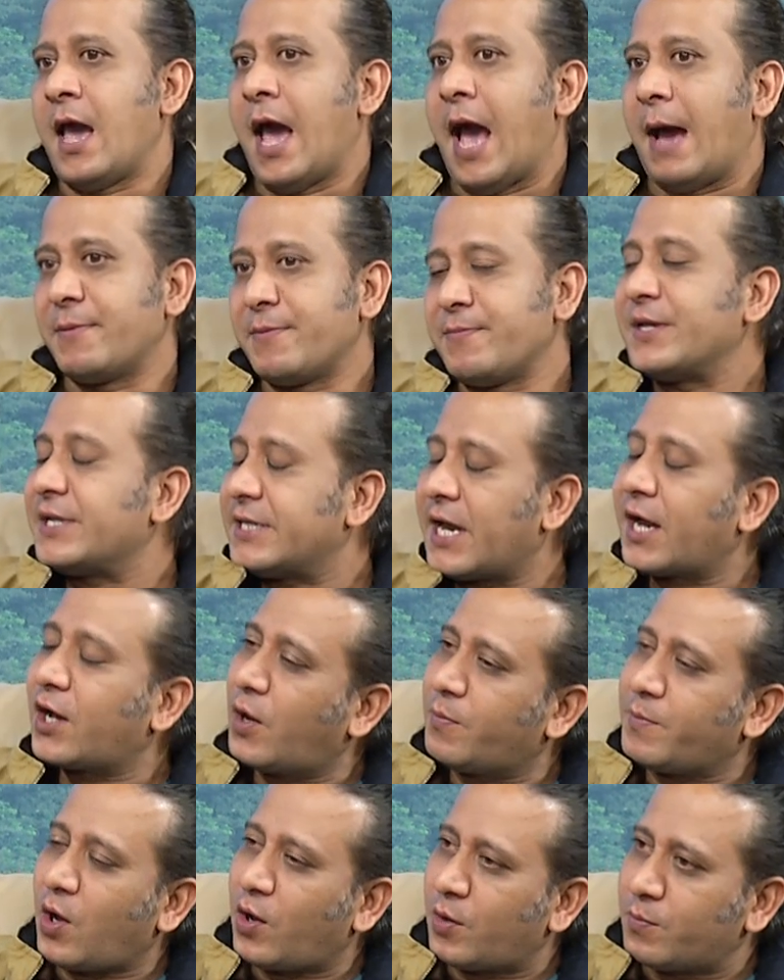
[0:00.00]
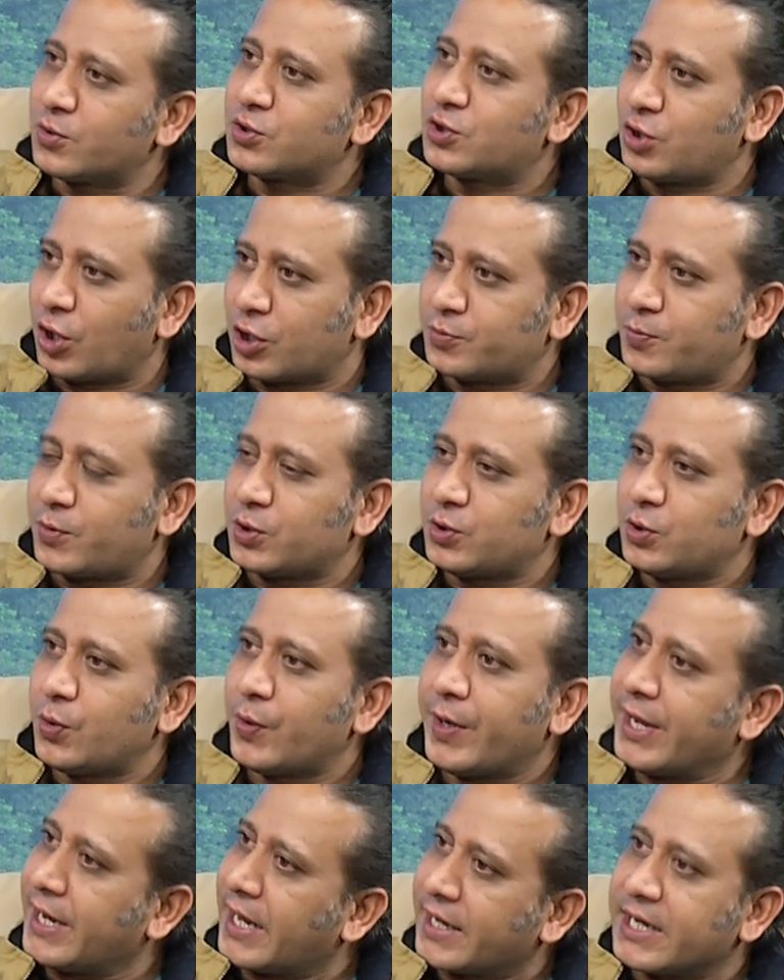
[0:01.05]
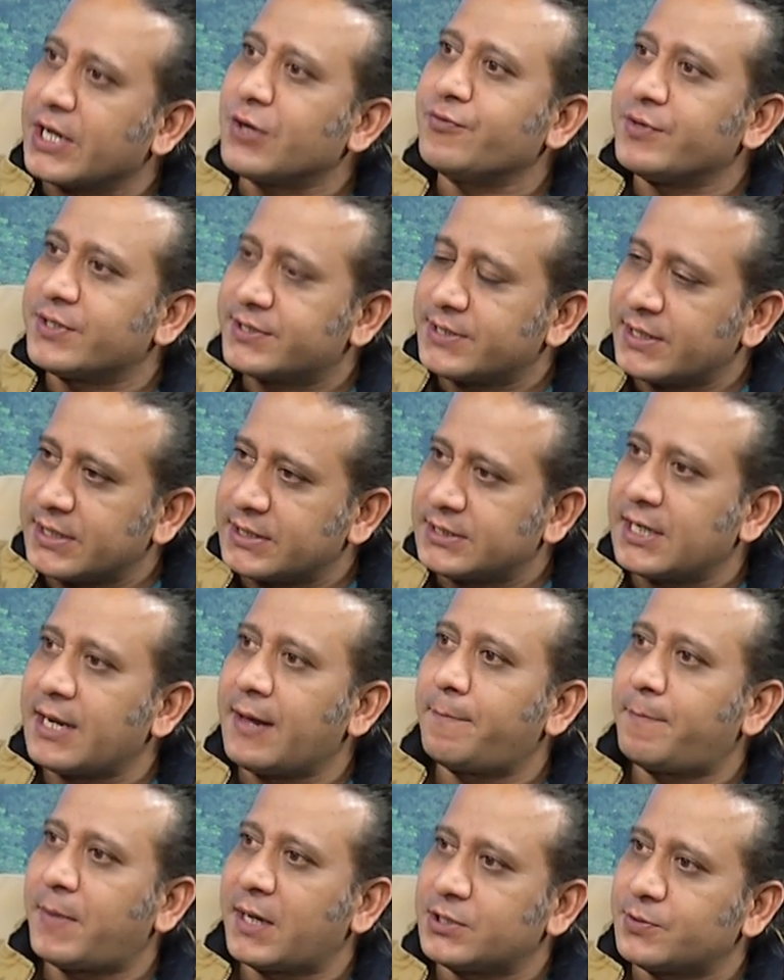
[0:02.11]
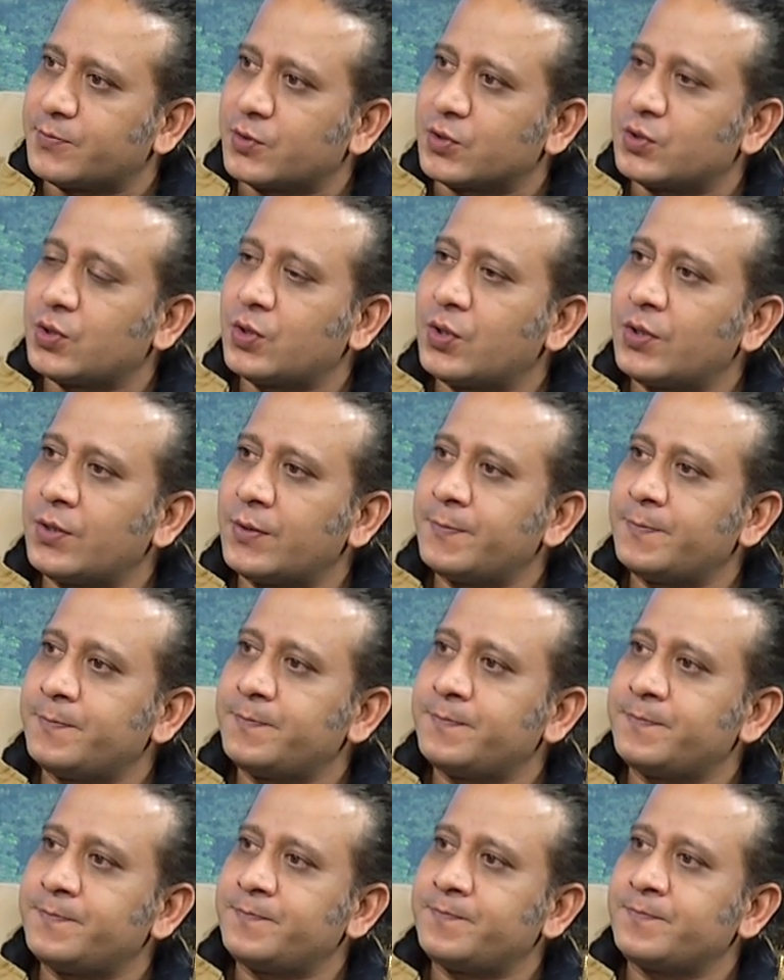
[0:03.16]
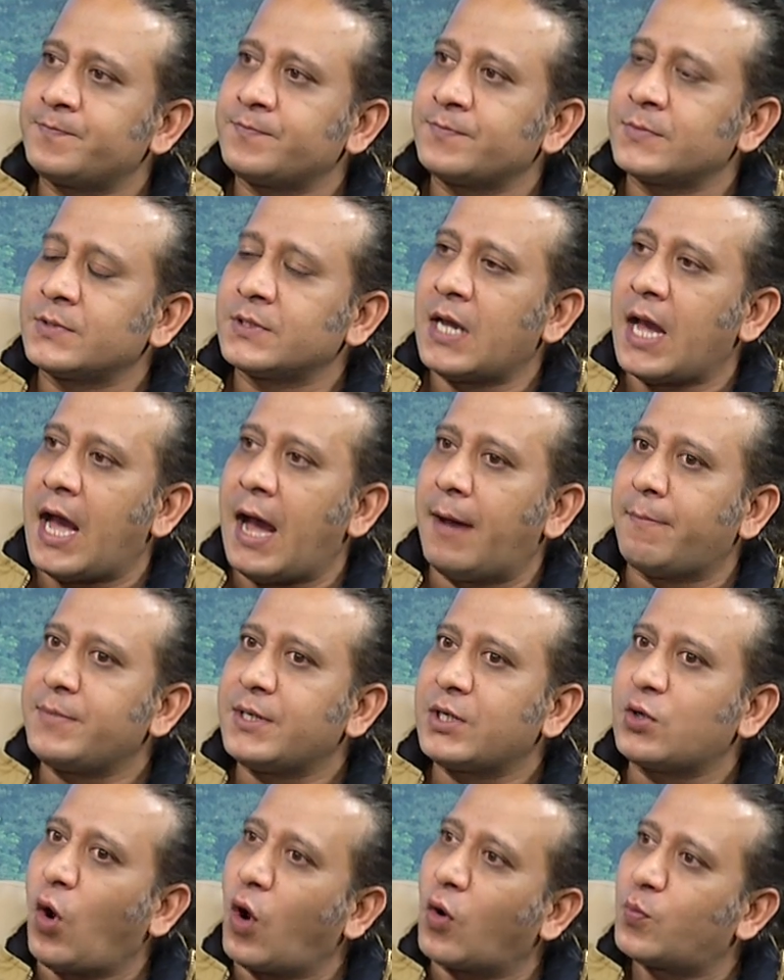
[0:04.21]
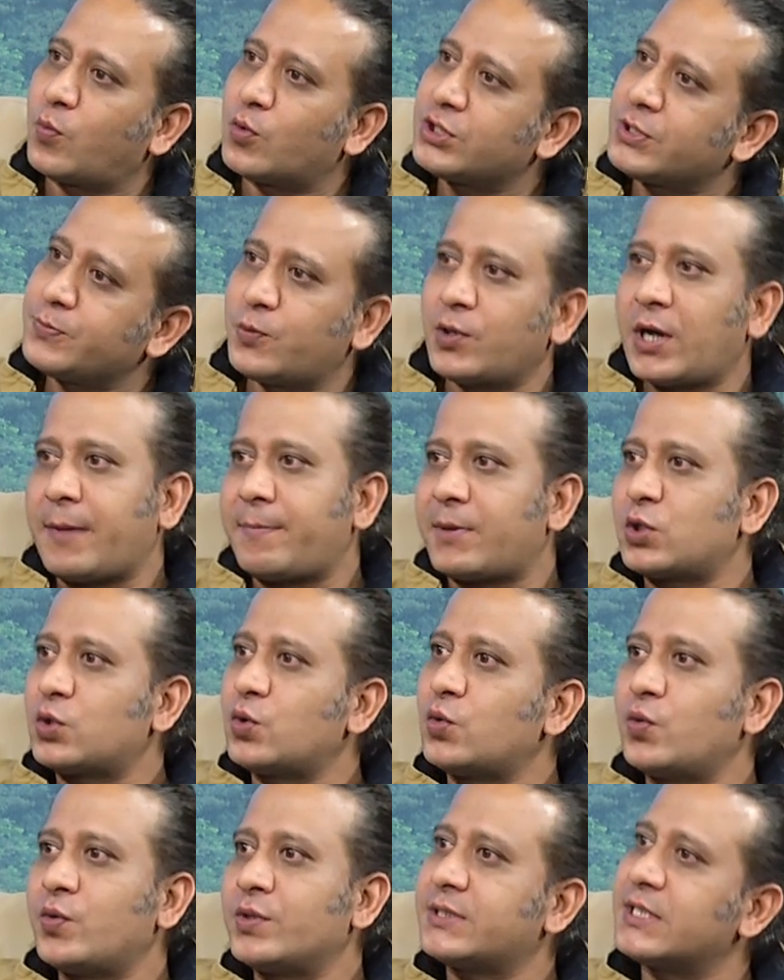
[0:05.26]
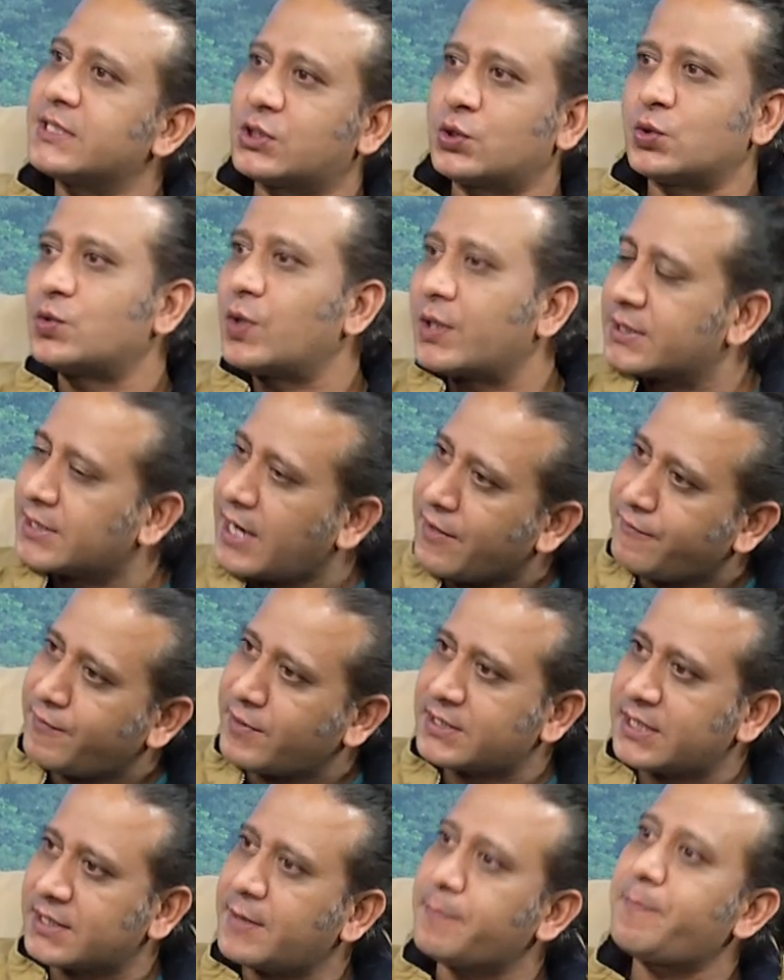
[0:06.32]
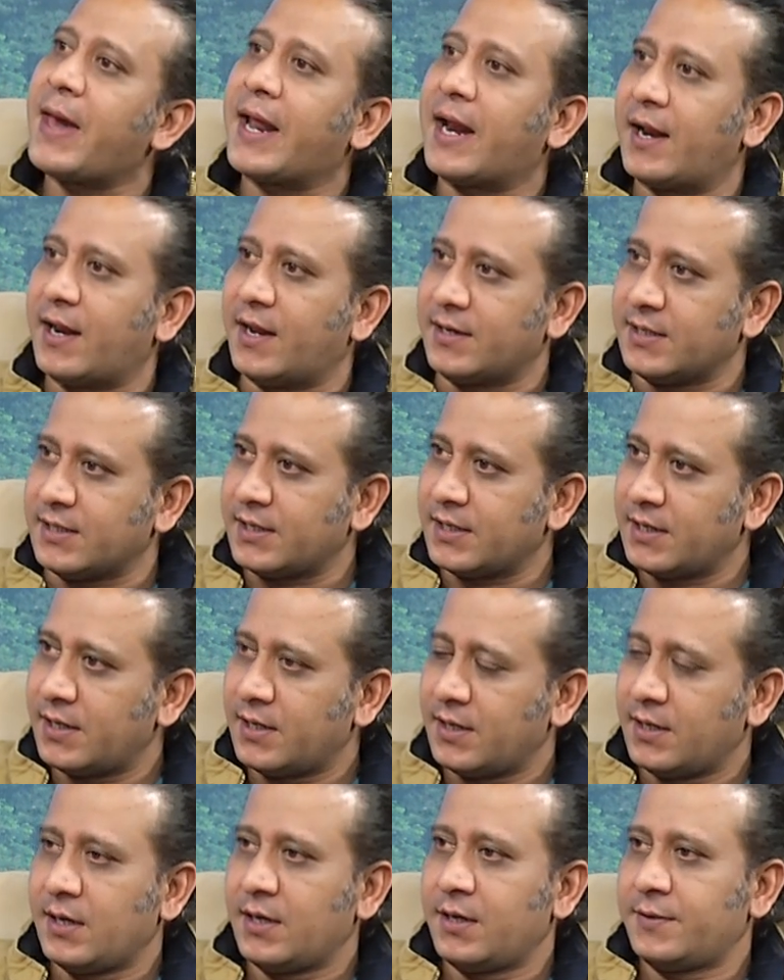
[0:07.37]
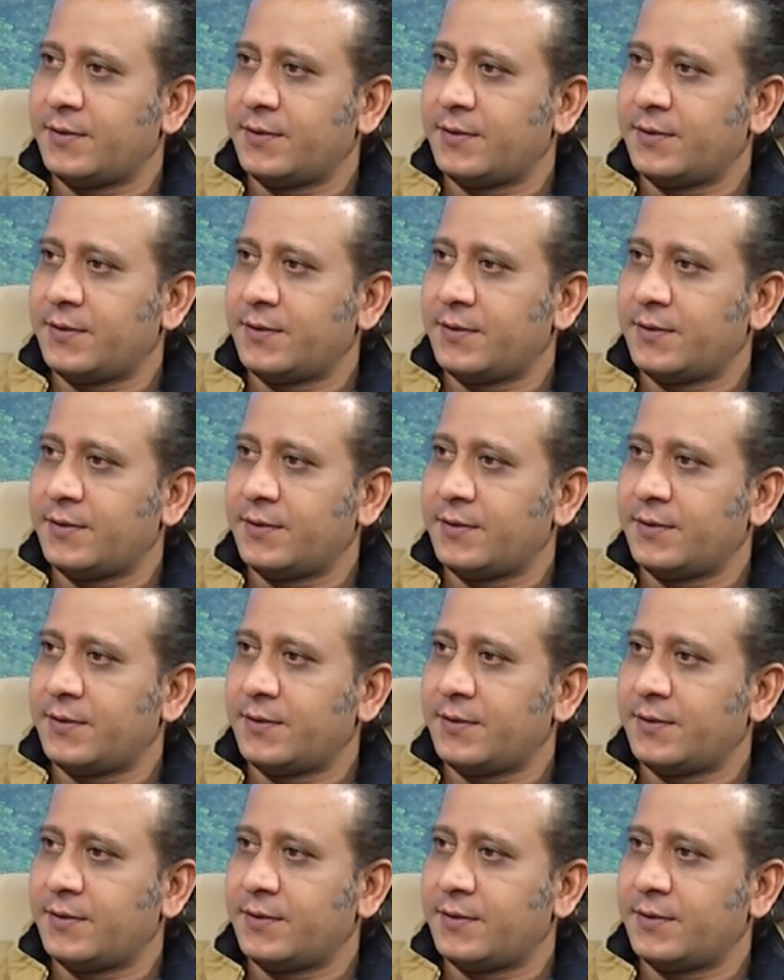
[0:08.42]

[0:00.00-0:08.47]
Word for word: আমি মিডিয়া কমে অলমোস্ট দশ বছর এর আগে ইউনিট ট্রেন্ডে ছিলাম পাঁচ বছর আমি কর্মজীবন আমার শুরু হয়েছে স্টুডেন্ট লাইফের সাথে প্যারালালি ফাইন তাহলে